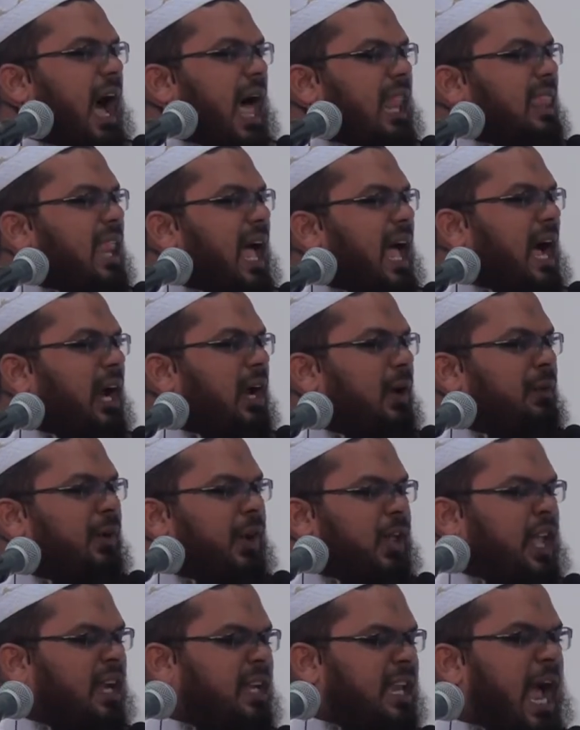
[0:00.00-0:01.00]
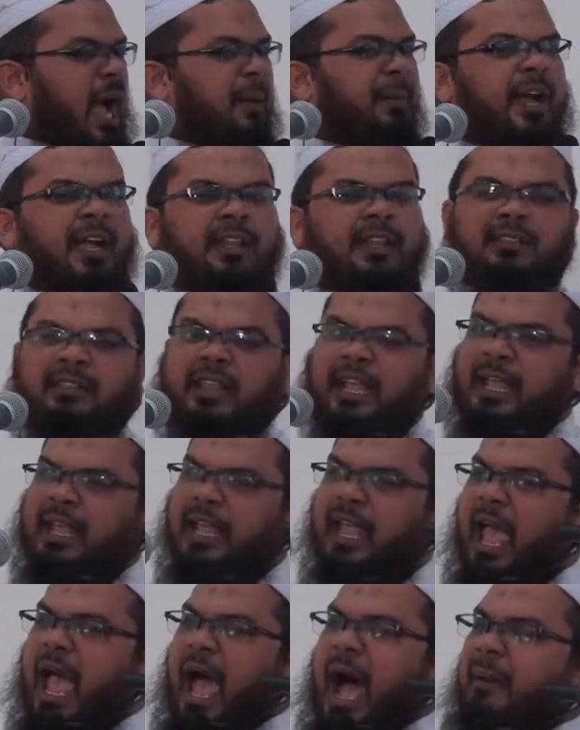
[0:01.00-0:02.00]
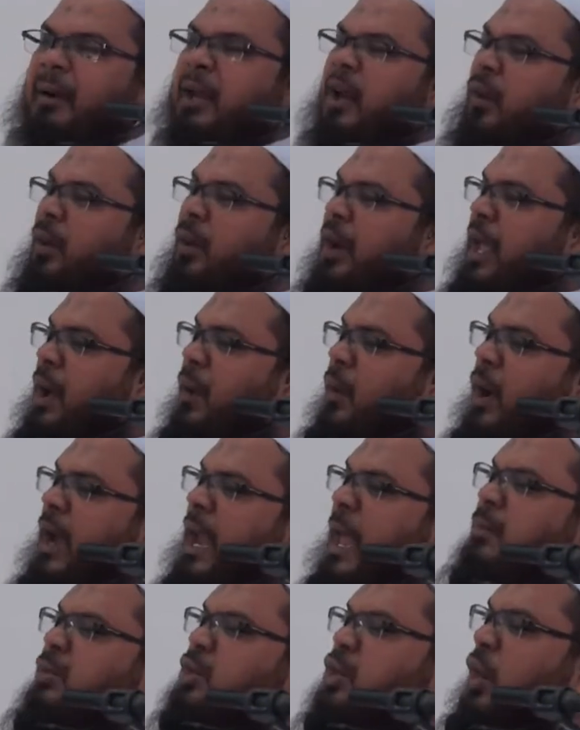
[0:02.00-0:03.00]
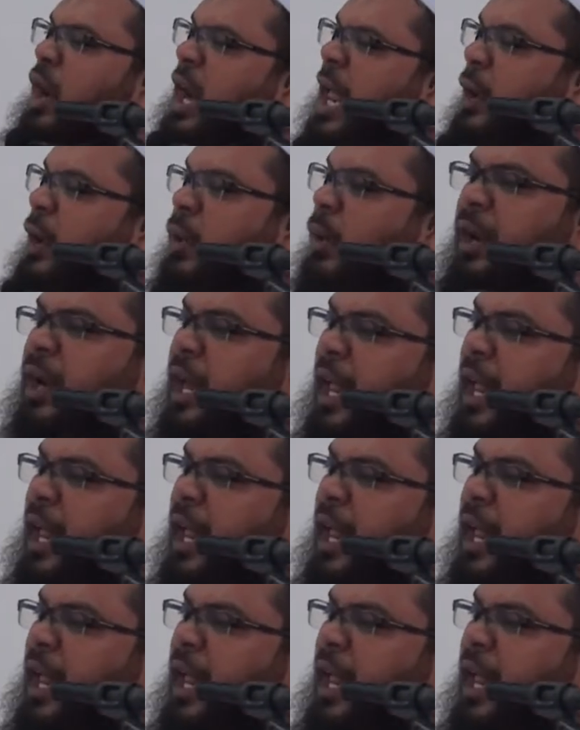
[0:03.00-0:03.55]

அல்லாஹினுடைய ஞாபகத்தை அவர்களுடைய உள்ளம் சொல்லிக்